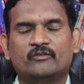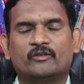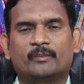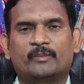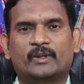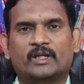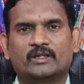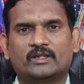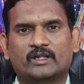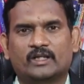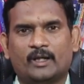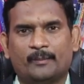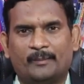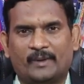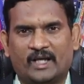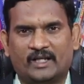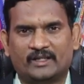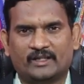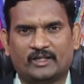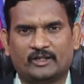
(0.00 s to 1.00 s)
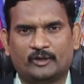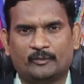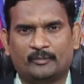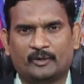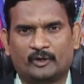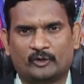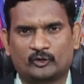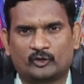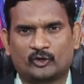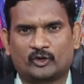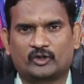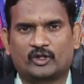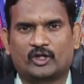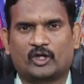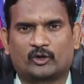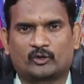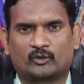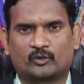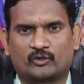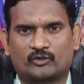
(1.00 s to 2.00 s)
విపరీతంగా ప్రాధాన్యం
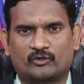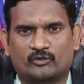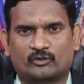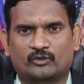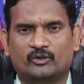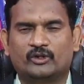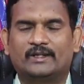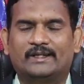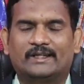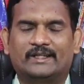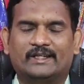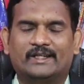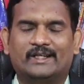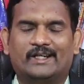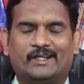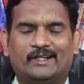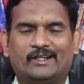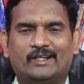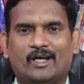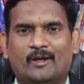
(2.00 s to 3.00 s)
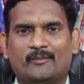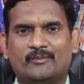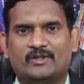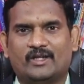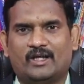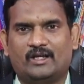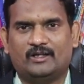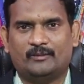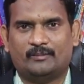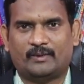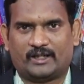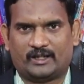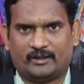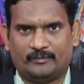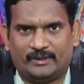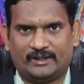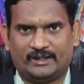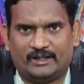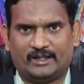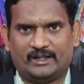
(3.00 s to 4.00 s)
పెరుగుతుందని అనుకోవచ్చు ఈ రెండు అంశాలని
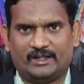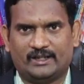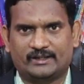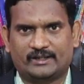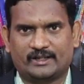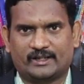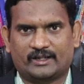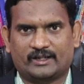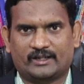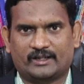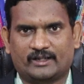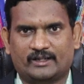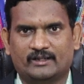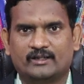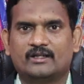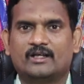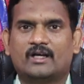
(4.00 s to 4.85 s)
పక్కన పెట్టినట్లయితే కనుక